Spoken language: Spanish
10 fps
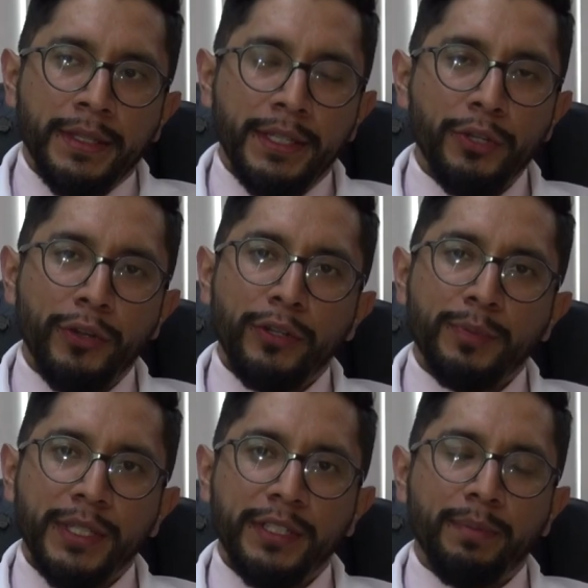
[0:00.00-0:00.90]
Dentro de
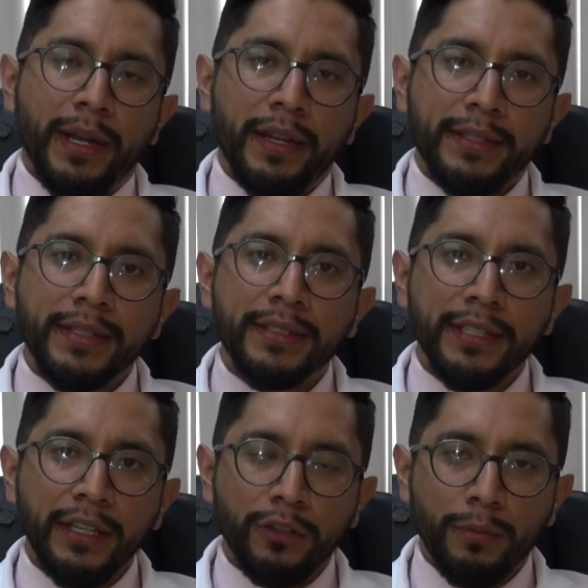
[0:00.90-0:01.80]
los principales
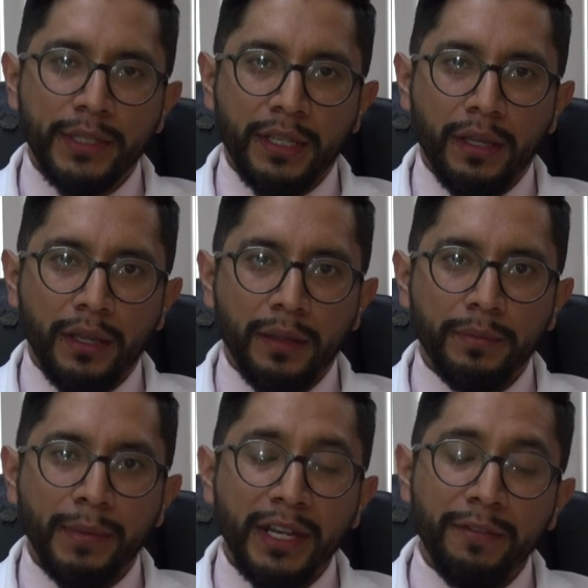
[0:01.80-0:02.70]
síntomas que
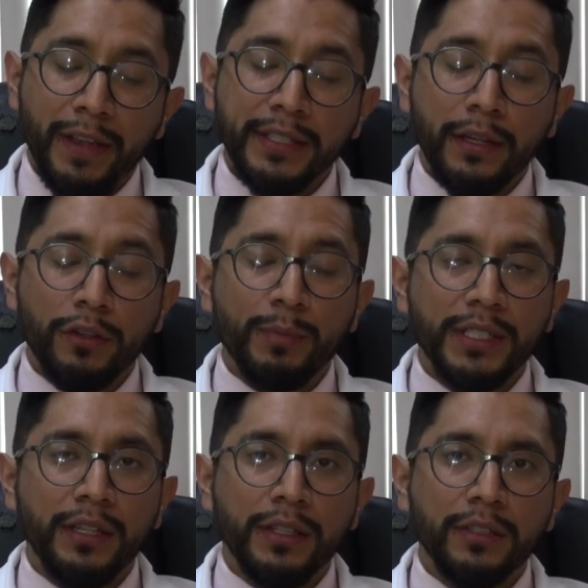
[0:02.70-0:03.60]
manifiestan los
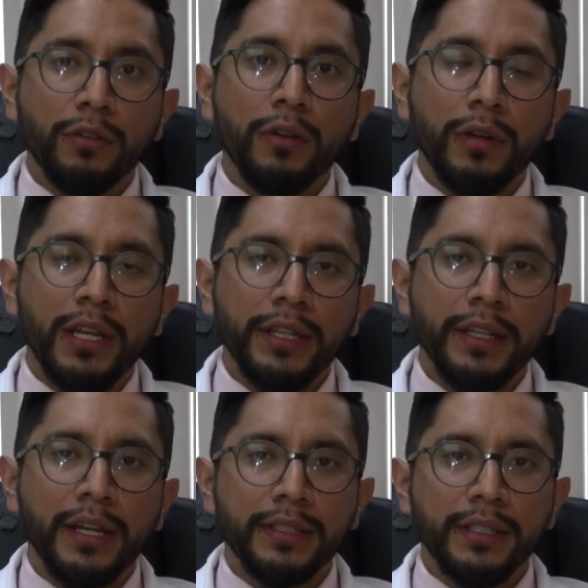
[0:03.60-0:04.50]
pacientes con
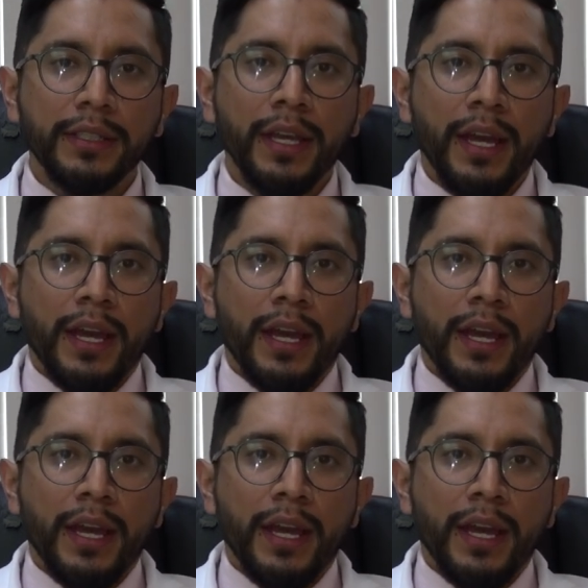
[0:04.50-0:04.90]
colelitiasis